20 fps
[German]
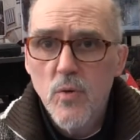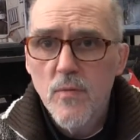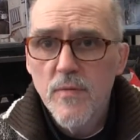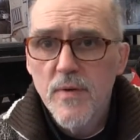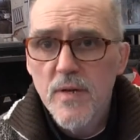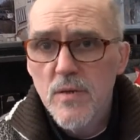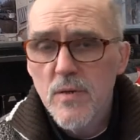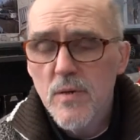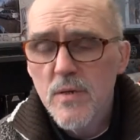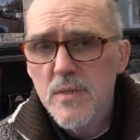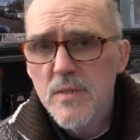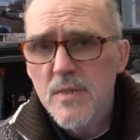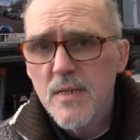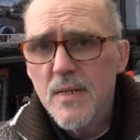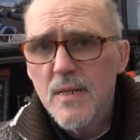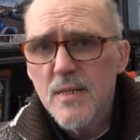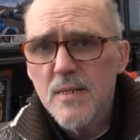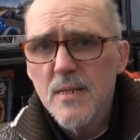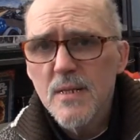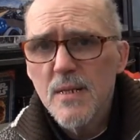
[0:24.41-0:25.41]

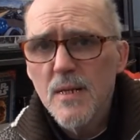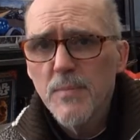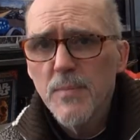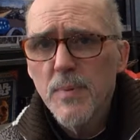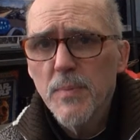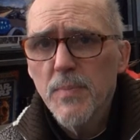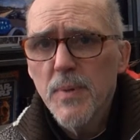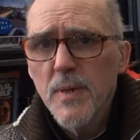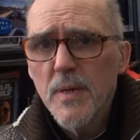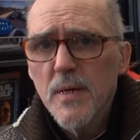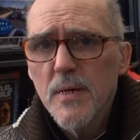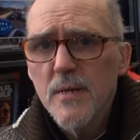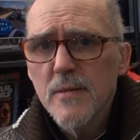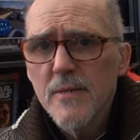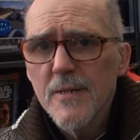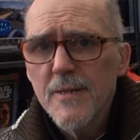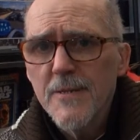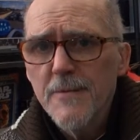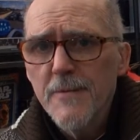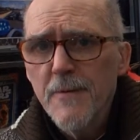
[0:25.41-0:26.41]
Covid-19 etc. pp. Da
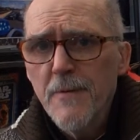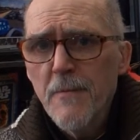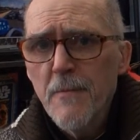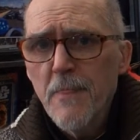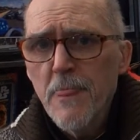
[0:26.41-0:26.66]
ist er.